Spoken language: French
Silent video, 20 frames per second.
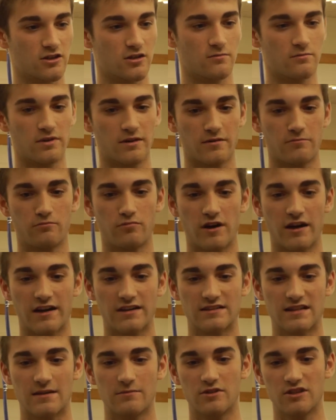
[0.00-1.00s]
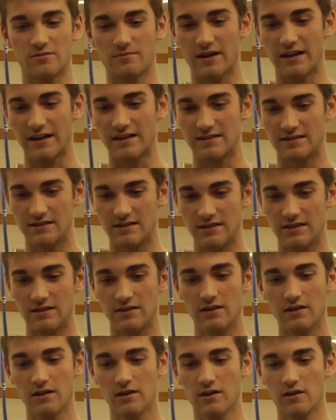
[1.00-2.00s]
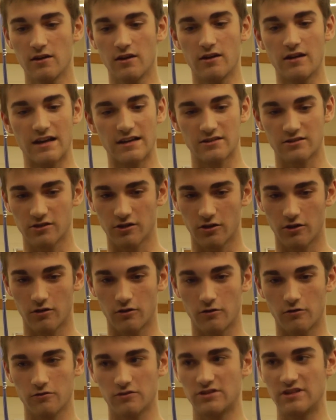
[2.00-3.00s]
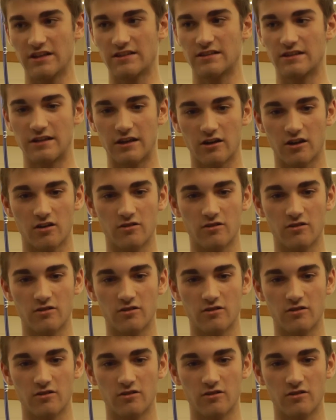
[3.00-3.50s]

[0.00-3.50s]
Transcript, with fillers: comme par, exemple le spaghetti, euh, la sauce, etc.